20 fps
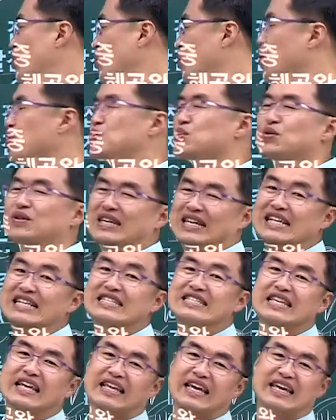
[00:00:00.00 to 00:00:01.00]
호족
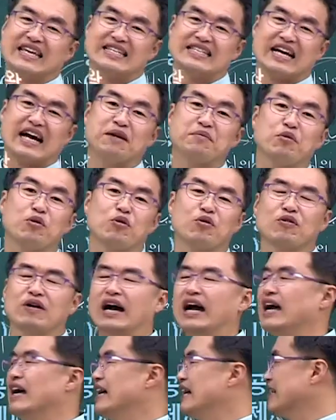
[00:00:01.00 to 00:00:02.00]
1세대, 이
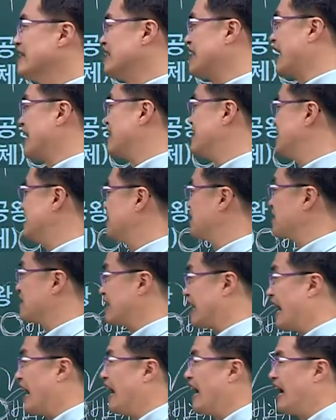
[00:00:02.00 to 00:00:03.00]
장보고가 난을
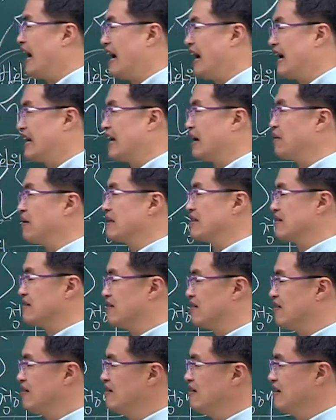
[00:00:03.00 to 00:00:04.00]
일으켰다라고 하는
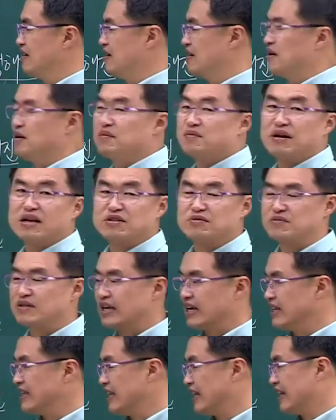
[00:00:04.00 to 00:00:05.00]
거 받으면
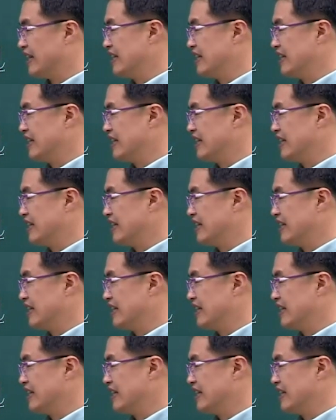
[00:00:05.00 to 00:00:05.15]
되겠네.